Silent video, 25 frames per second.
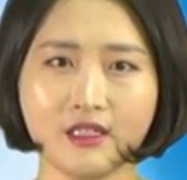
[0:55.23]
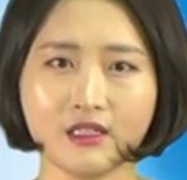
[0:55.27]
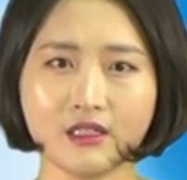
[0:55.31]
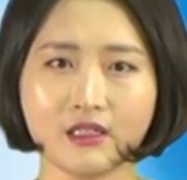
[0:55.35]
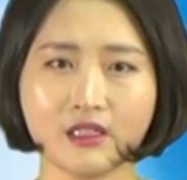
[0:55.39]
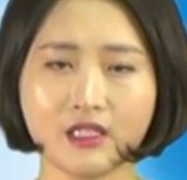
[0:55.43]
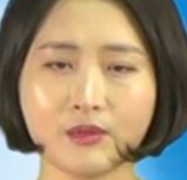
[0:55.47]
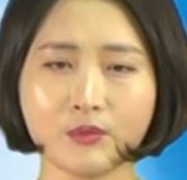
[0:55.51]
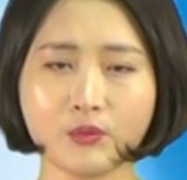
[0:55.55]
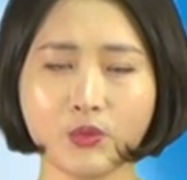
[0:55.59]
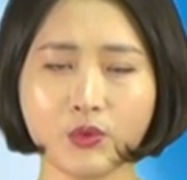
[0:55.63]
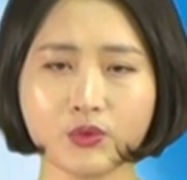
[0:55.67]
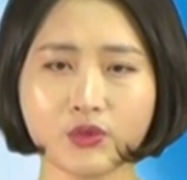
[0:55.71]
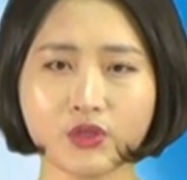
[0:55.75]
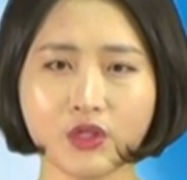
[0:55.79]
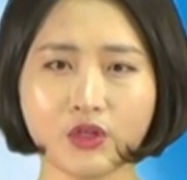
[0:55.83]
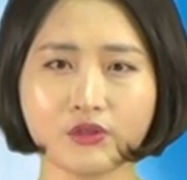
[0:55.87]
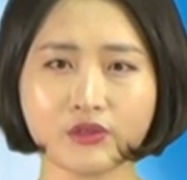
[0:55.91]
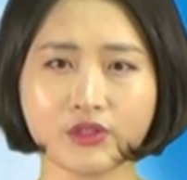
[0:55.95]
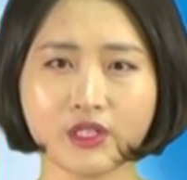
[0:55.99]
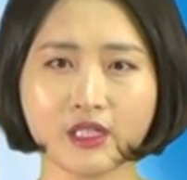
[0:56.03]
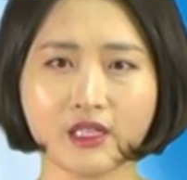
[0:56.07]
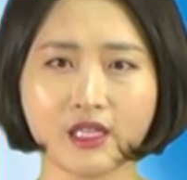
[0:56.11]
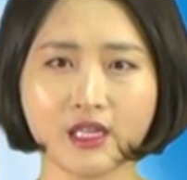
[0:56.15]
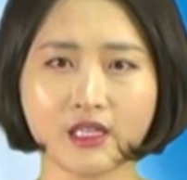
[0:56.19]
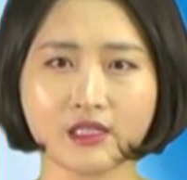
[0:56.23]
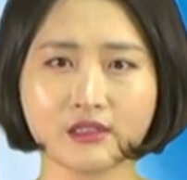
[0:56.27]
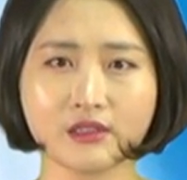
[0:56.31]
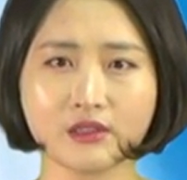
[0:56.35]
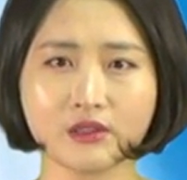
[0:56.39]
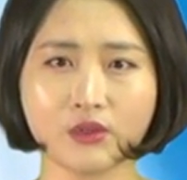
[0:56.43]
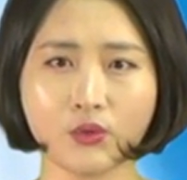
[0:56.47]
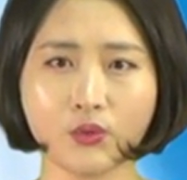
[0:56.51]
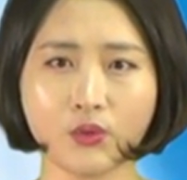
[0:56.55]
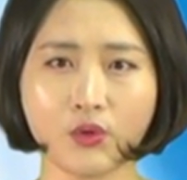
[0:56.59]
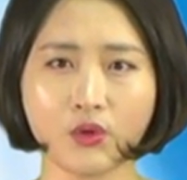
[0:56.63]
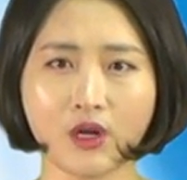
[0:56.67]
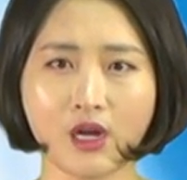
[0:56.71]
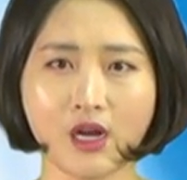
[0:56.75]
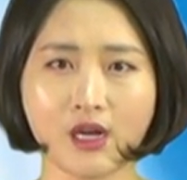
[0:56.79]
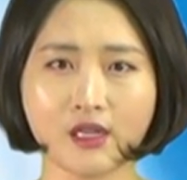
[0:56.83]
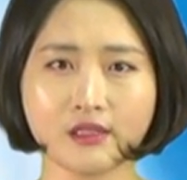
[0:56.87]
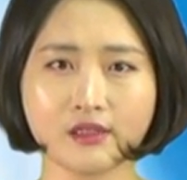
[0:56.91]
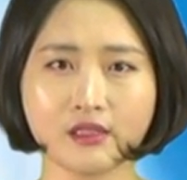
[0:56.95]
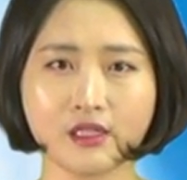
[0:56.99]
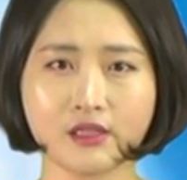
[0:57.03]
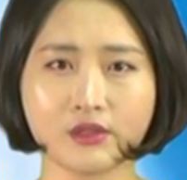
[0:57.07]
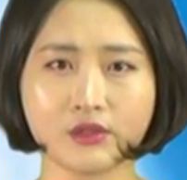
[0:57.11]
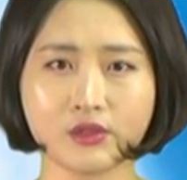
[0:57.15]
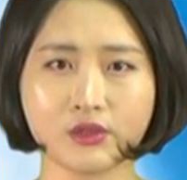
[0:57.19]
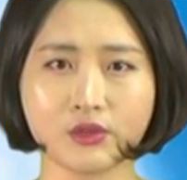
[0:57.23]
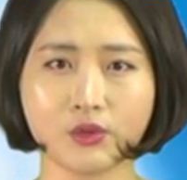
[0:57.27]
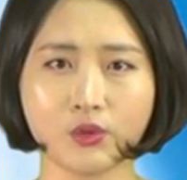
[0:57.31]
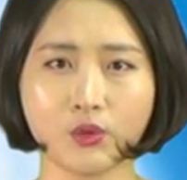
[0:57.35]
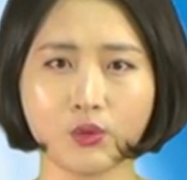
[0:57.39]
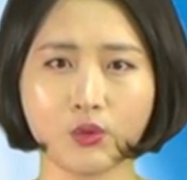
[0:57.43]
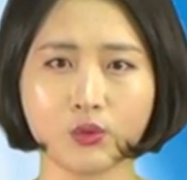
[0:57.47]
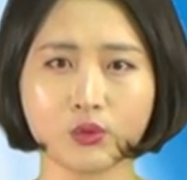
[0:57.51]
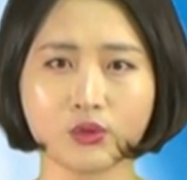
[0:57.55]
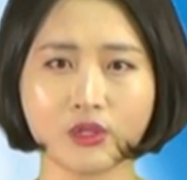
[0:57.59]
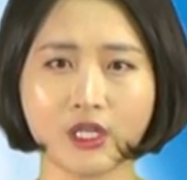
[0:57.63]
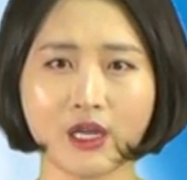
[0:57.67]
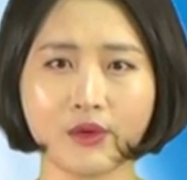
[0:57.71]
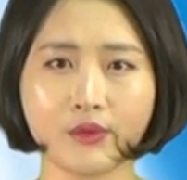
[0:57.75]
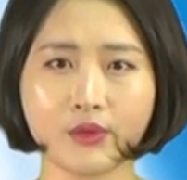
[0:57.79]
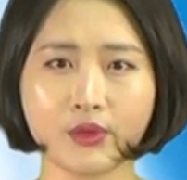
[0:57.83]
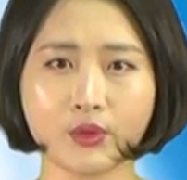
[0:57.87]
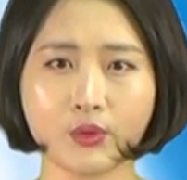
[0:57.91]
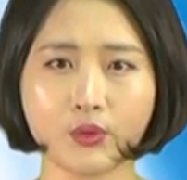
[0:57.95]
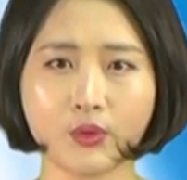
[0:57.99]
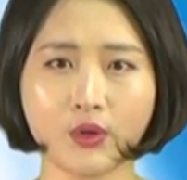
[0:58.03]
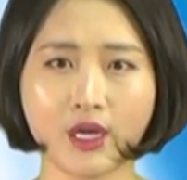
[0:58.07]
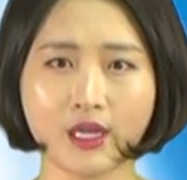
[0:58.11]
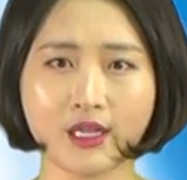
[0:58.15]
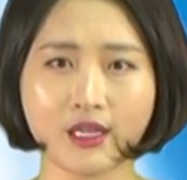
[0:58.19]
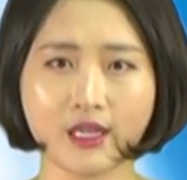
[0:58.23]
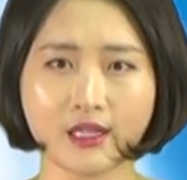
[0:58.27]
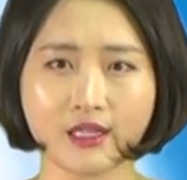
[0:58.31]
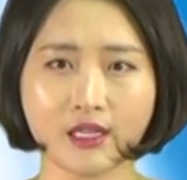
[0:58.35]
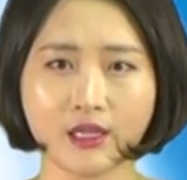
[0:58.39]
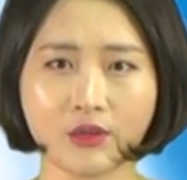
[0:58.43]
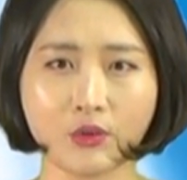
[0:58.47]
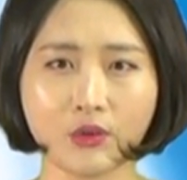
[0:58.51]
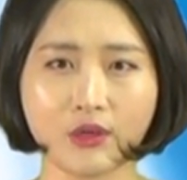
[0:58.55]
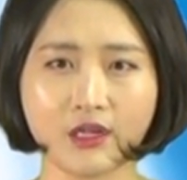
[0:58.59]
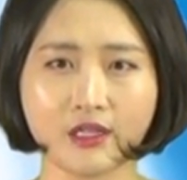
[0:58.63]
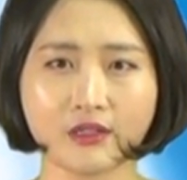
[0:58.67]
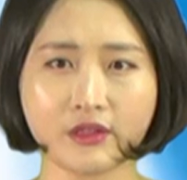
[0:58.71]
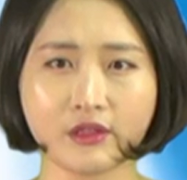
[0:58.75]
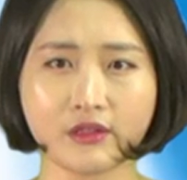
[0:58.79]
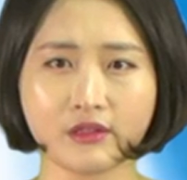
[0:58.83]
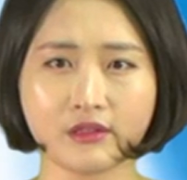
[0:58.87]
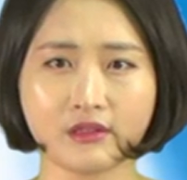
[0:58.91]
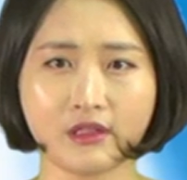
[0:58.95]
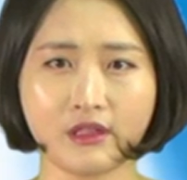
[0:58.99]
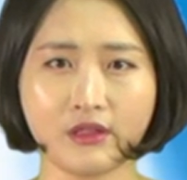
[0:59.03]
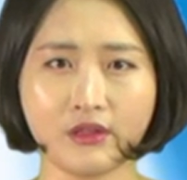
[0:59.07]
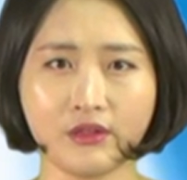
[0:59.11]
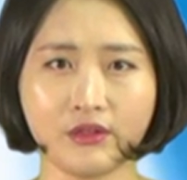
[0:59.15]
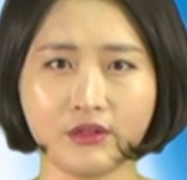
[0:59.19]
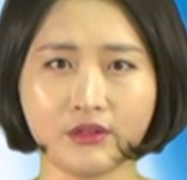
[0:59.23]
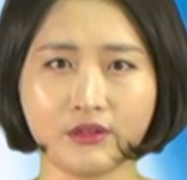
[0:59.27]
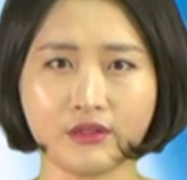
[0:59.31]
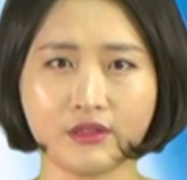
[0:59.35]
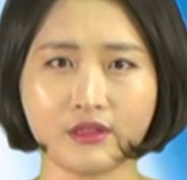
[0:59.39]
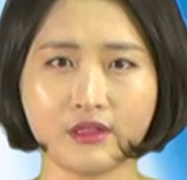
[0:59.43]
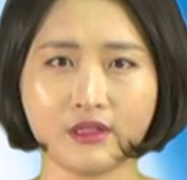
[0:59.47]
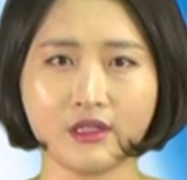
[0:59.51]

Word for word: 닝보 저우산항은 홍콩항을 제치고 4위로 한 계단 올라섰는데요.